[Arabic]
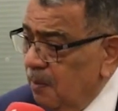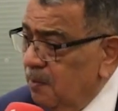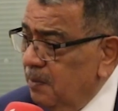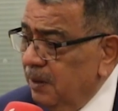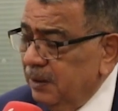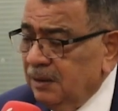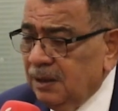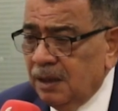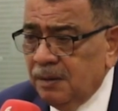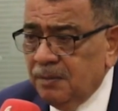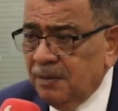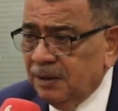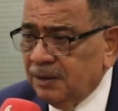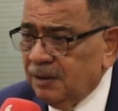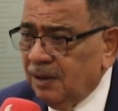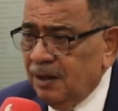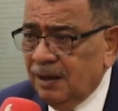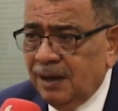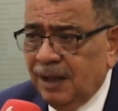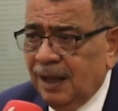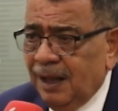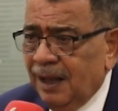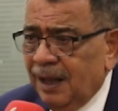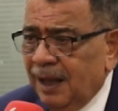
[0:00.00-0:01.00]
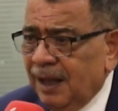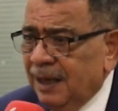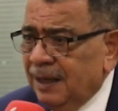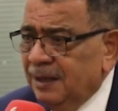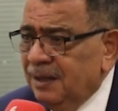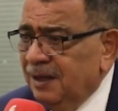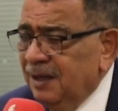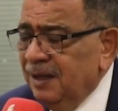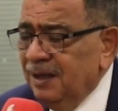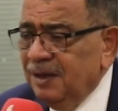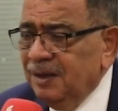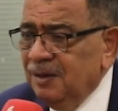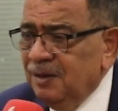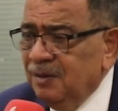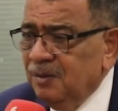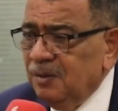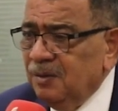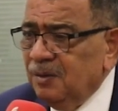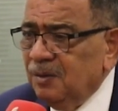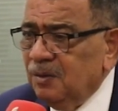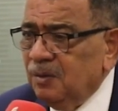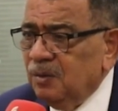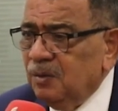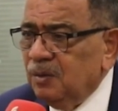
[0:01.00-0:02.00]
متى ما طلع أي دين
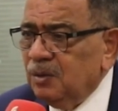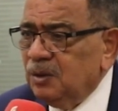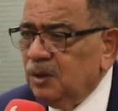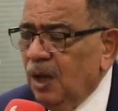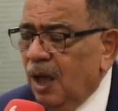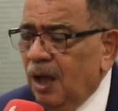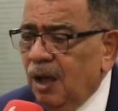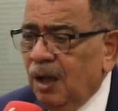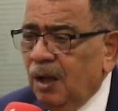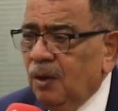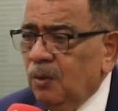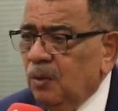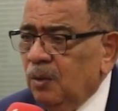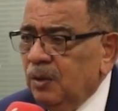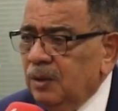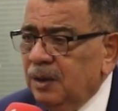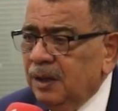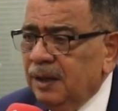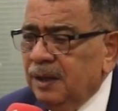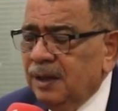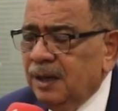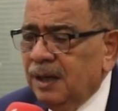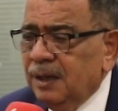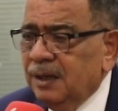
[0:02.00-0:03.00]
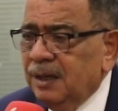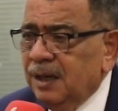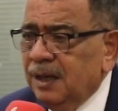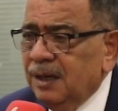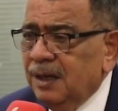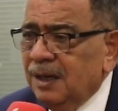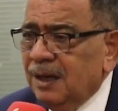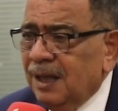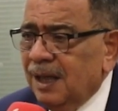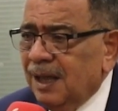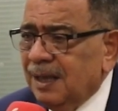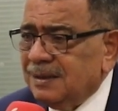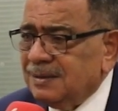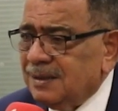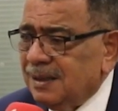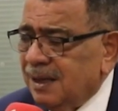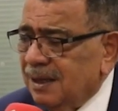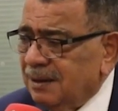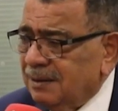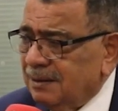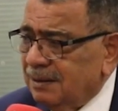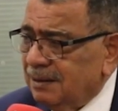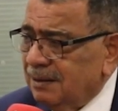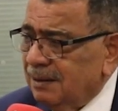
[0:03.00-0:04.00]
وتعاود أن الدين لا
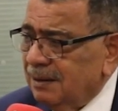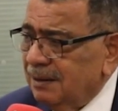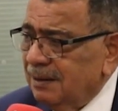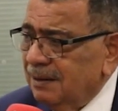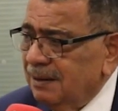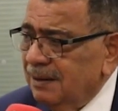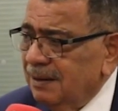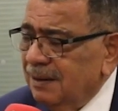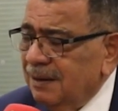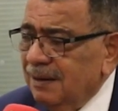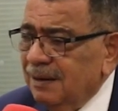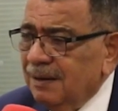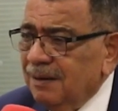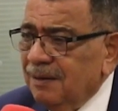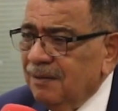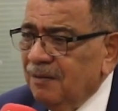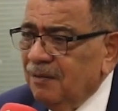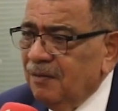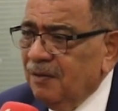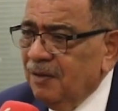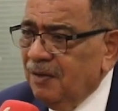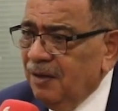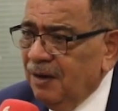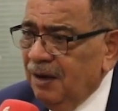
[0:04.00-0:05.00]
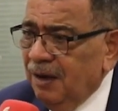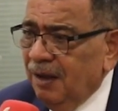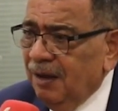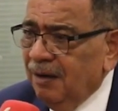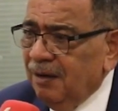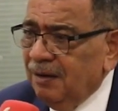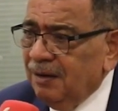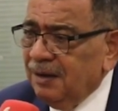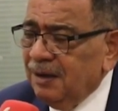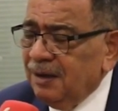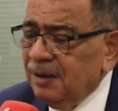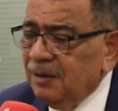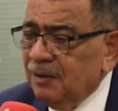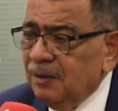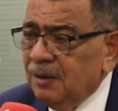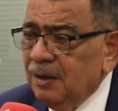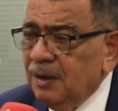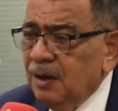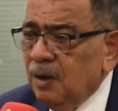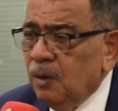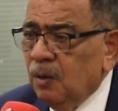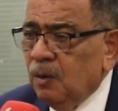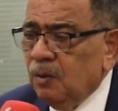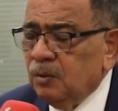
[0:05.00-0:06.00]
يسقط في ذي الحالة
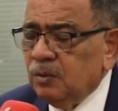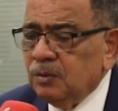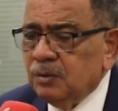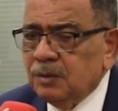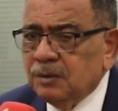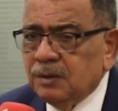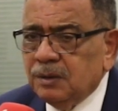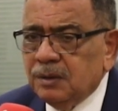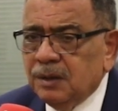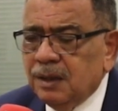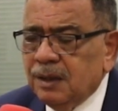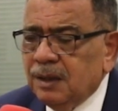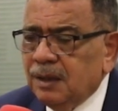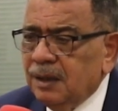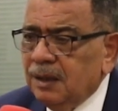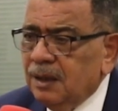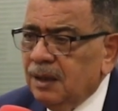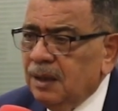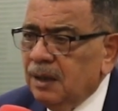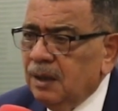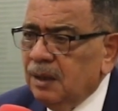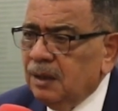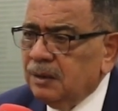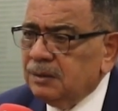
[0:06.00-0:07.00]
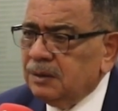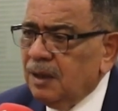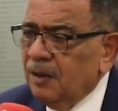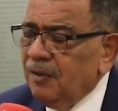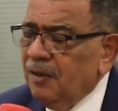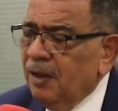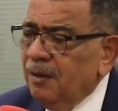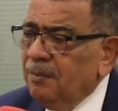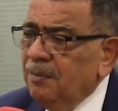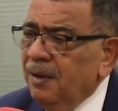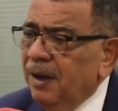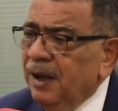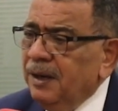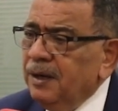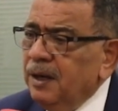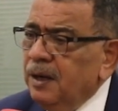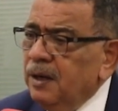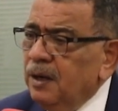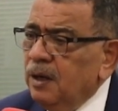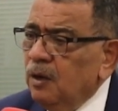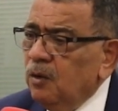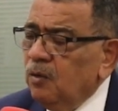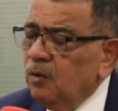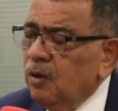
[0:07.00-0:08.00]
لو اتضح بعد
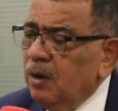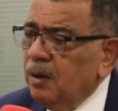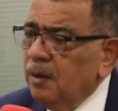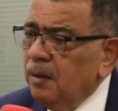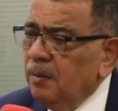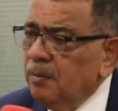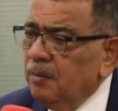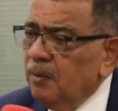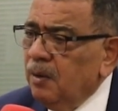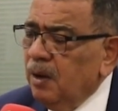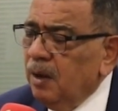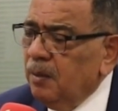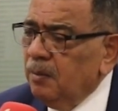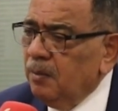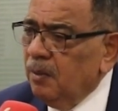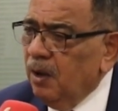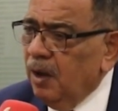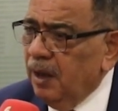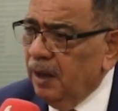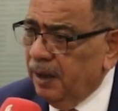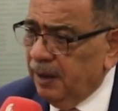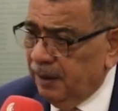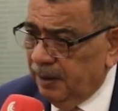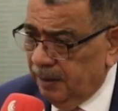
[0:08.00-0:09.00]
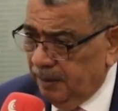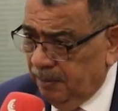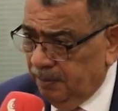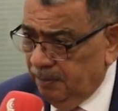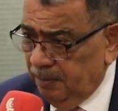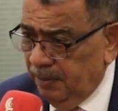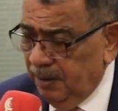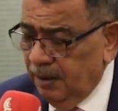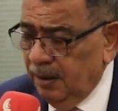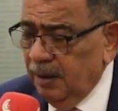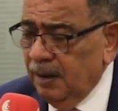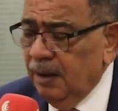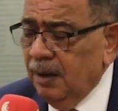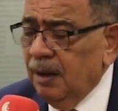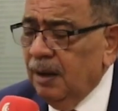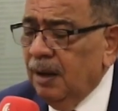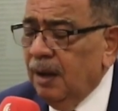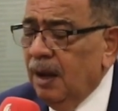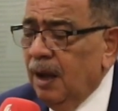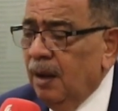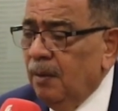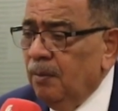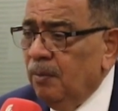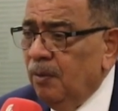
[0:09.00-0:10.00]
أنه هو مهرب
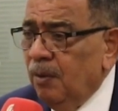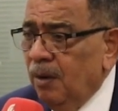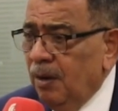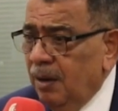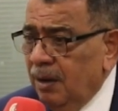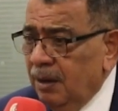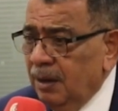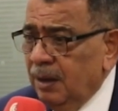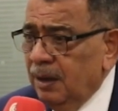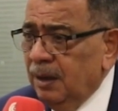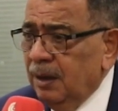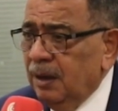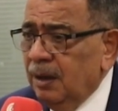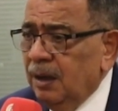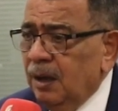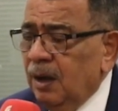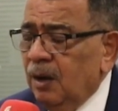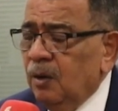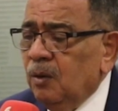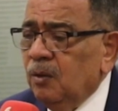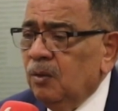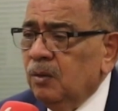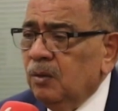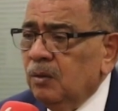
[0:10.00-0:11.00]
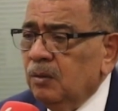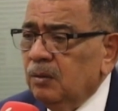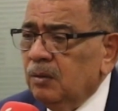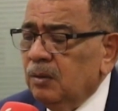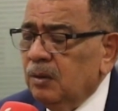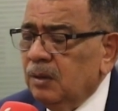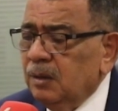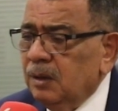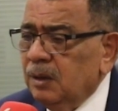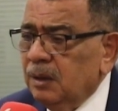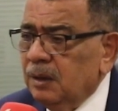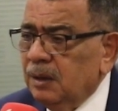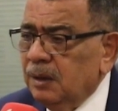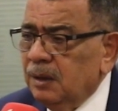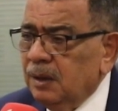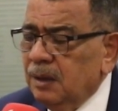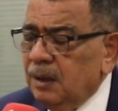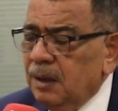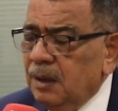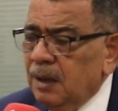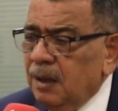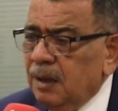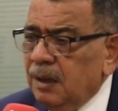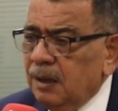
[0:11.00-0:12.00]
امواله او
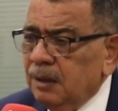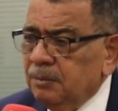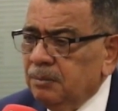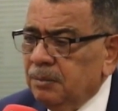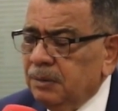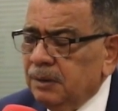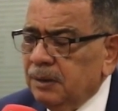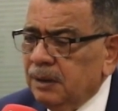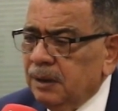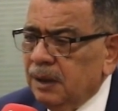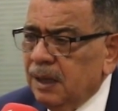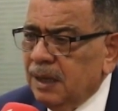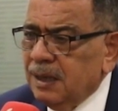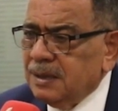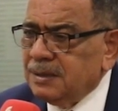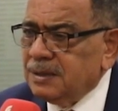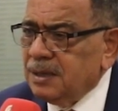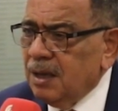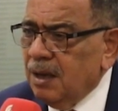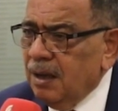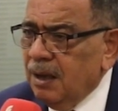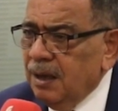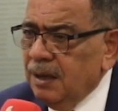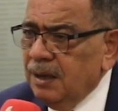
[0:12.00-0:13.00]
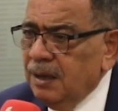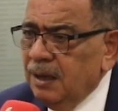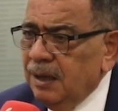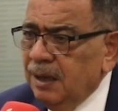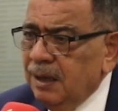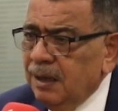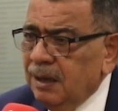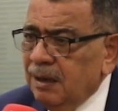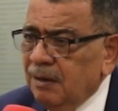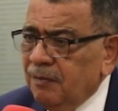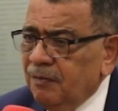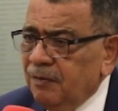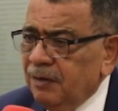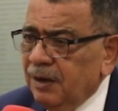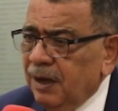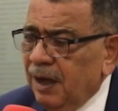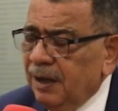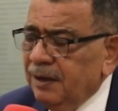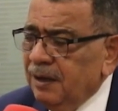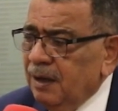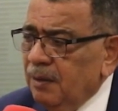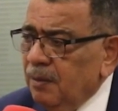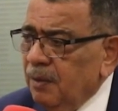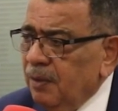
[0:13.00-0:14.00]
اساء النيه في
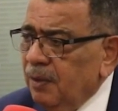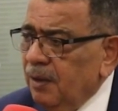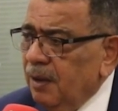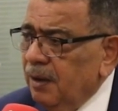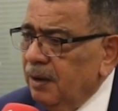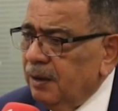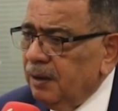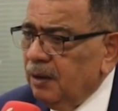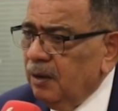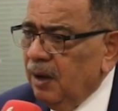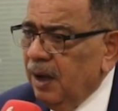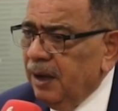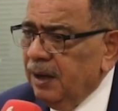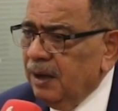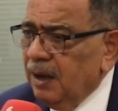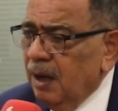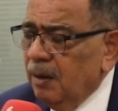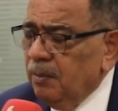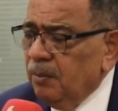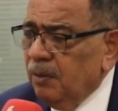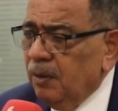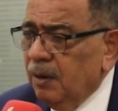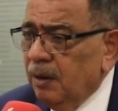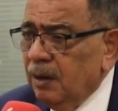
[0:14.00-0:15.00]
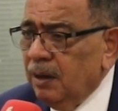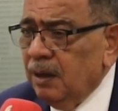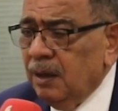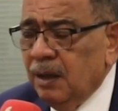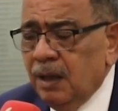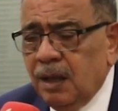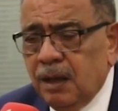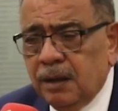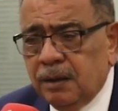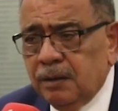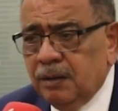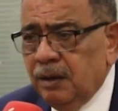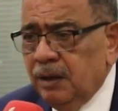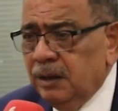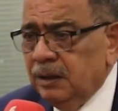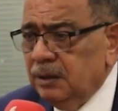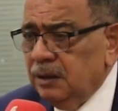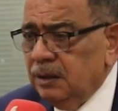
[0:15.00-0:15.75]
عدم اظهار اي اموال راح